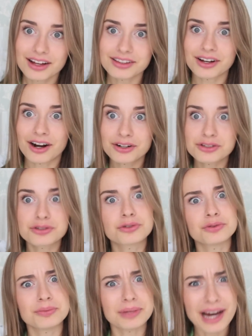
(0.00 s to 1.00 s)
NARS
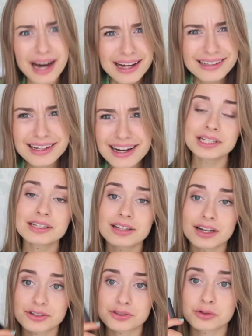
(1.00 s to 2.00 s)
румяна? Я NARS